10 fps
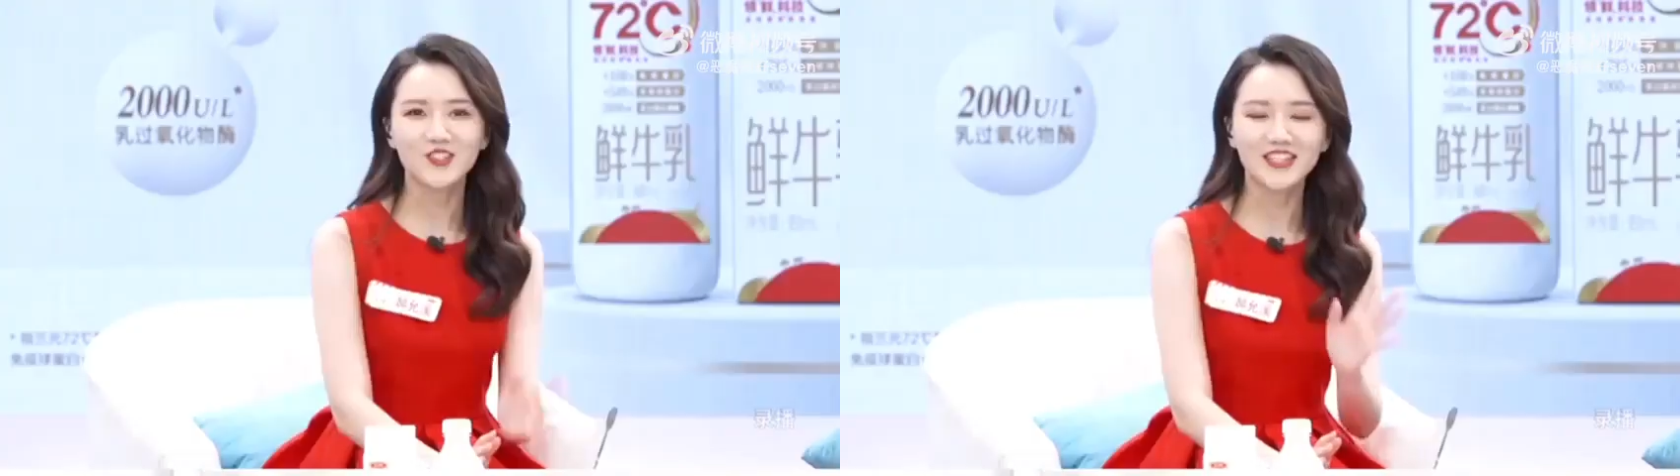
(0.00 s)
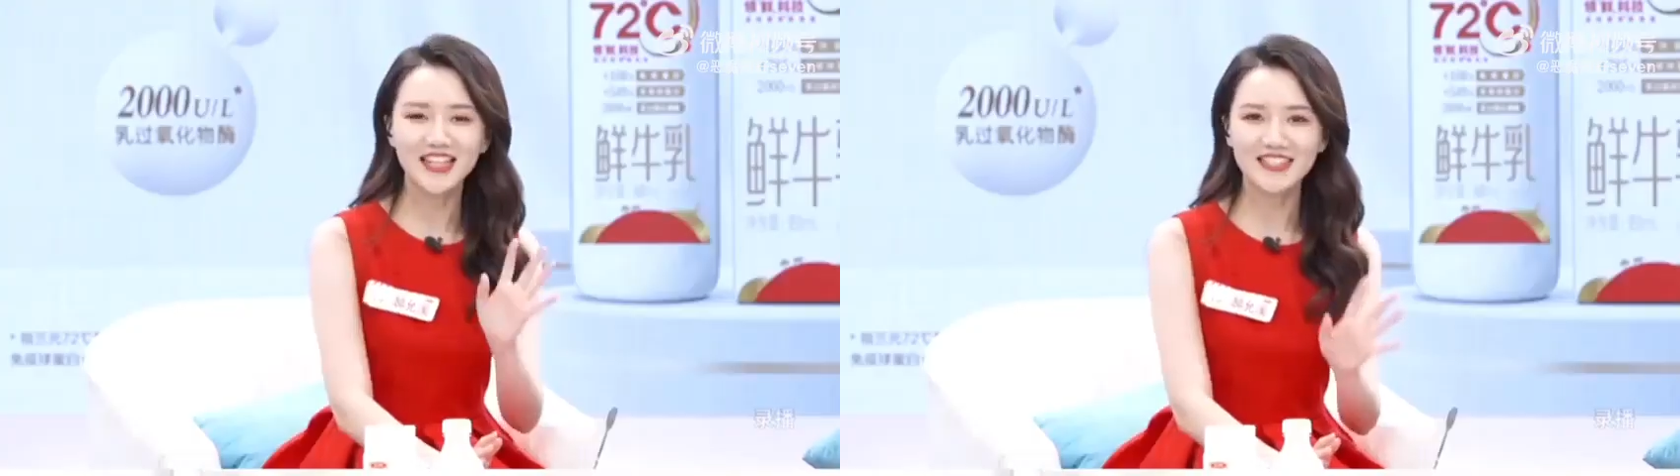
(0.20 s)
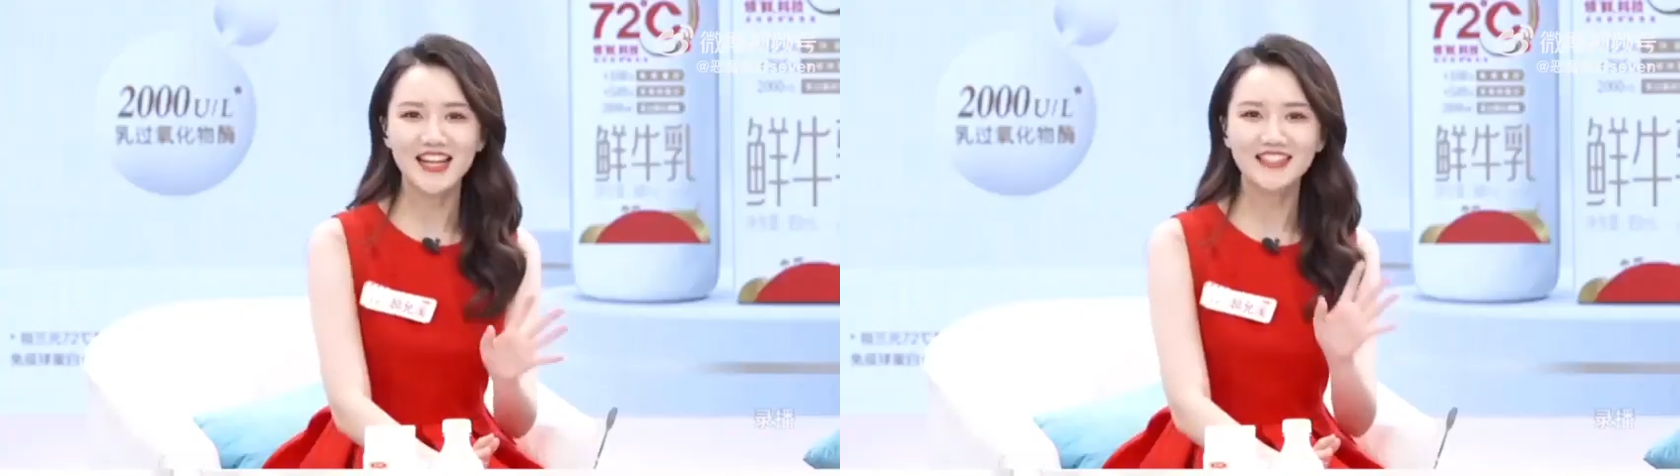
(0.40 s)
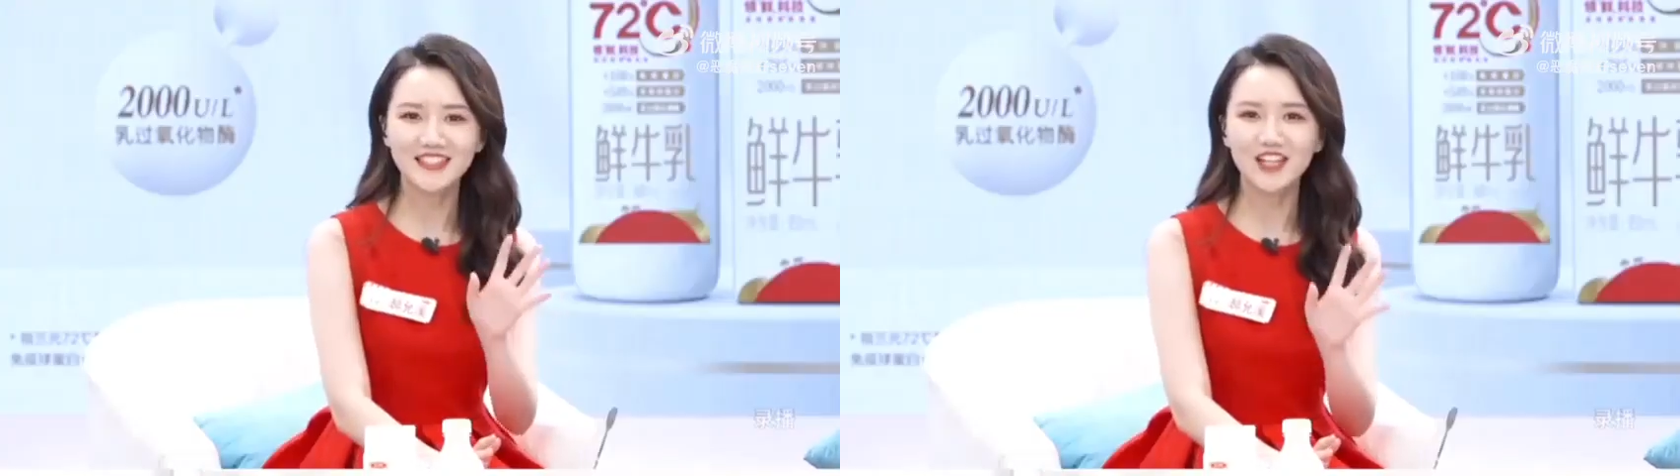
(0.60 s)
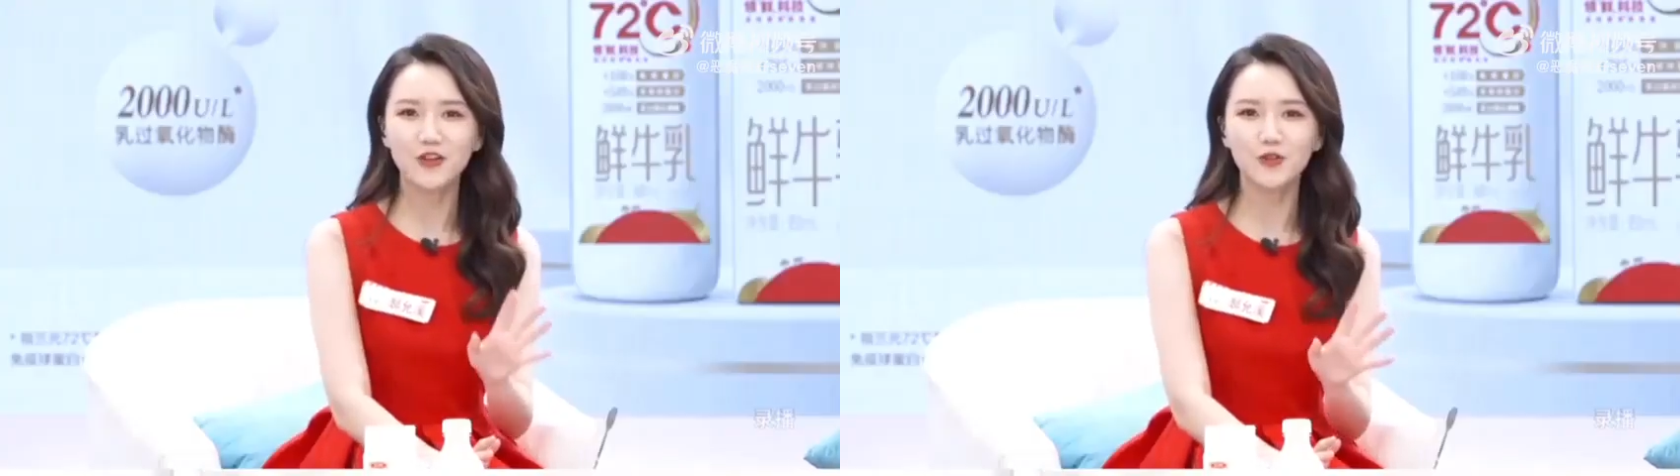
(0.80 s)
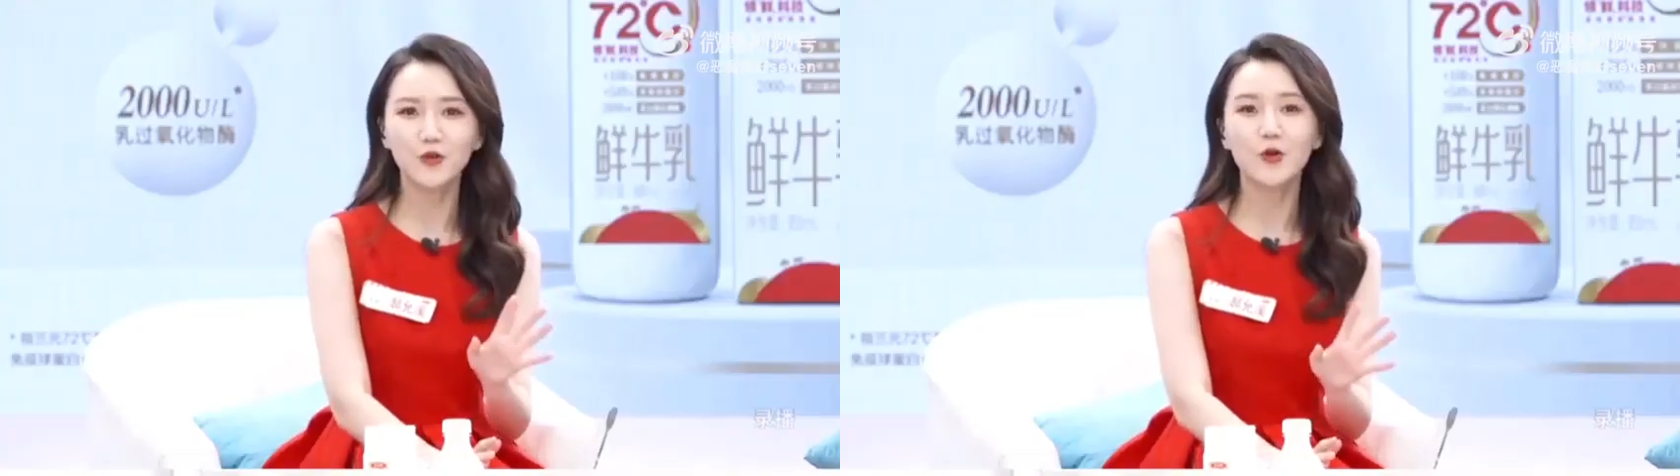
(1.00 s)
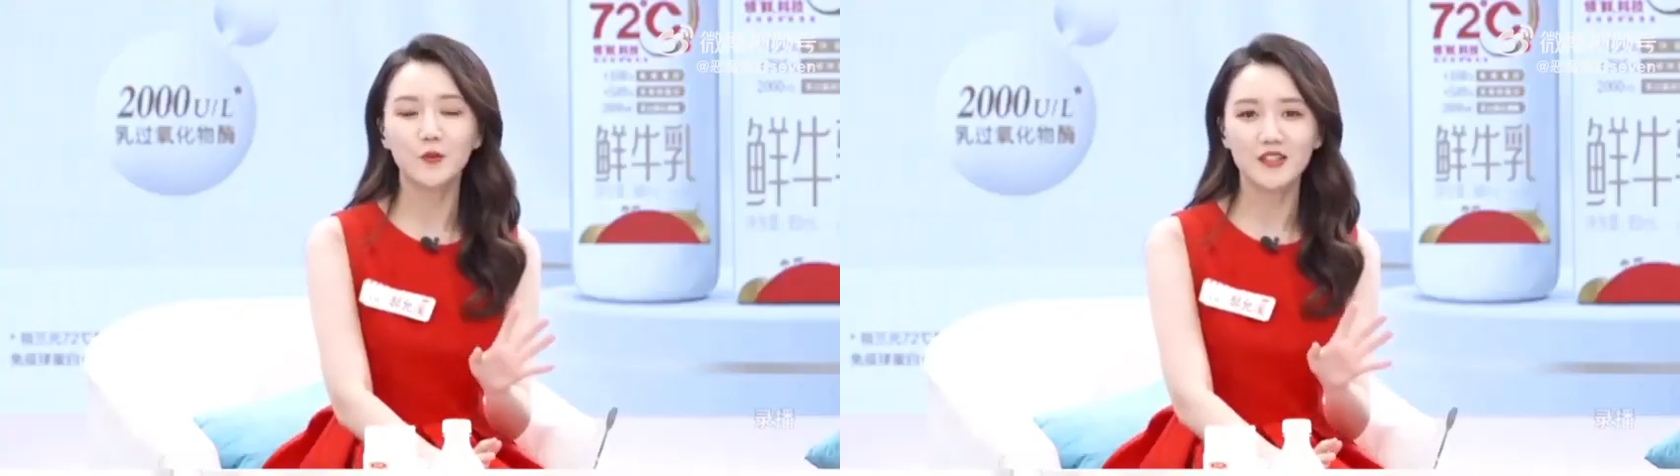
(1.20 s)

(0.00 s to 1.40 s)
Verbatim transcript: 大家一定要用我们